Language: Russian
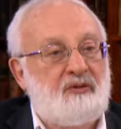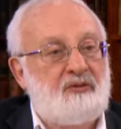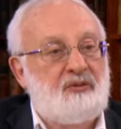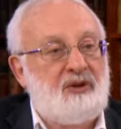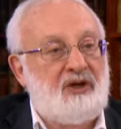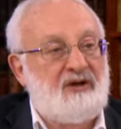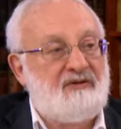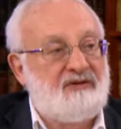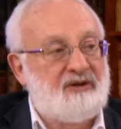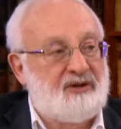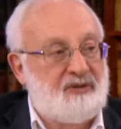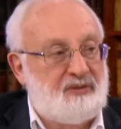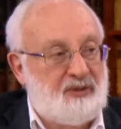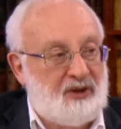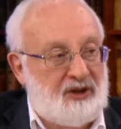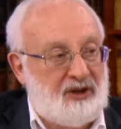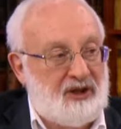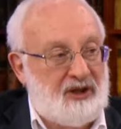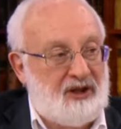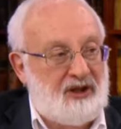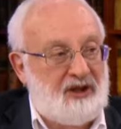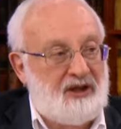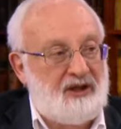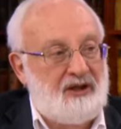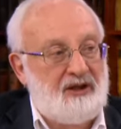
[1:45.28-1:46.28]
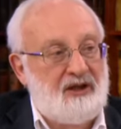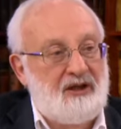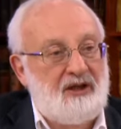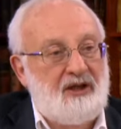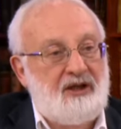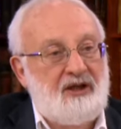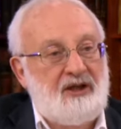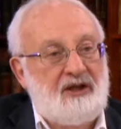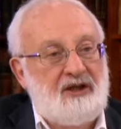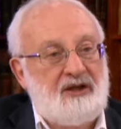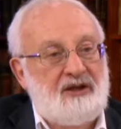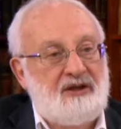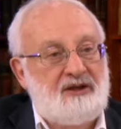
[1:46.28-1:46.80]
его перевоспитали,
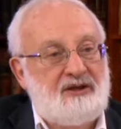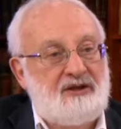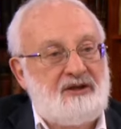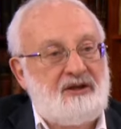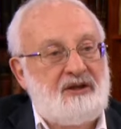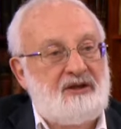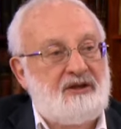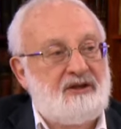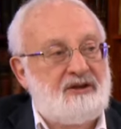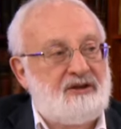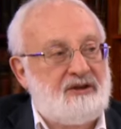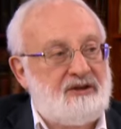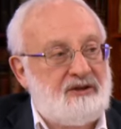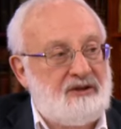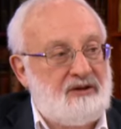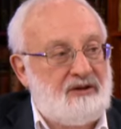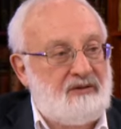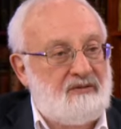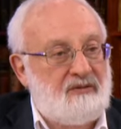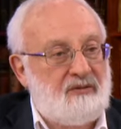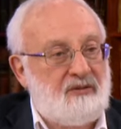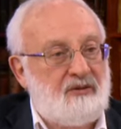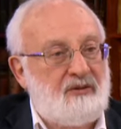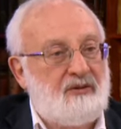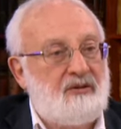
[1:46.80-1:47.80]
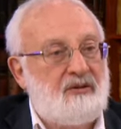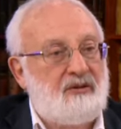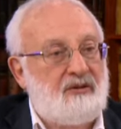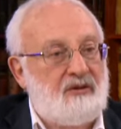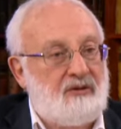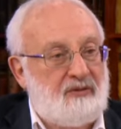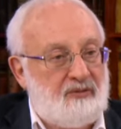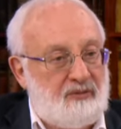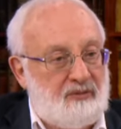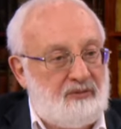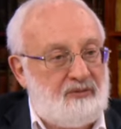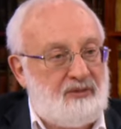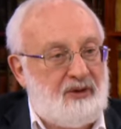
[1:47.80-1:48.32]
и сделать из
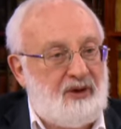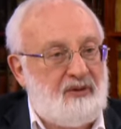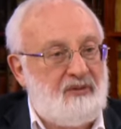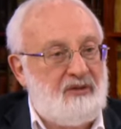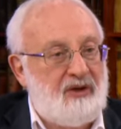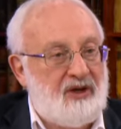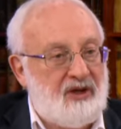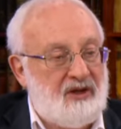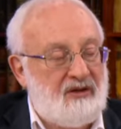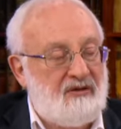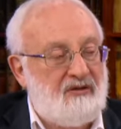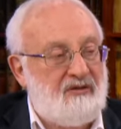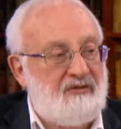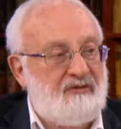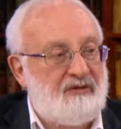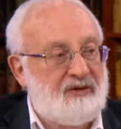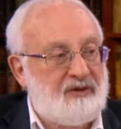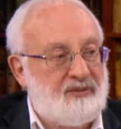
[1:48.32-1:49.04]
него примерного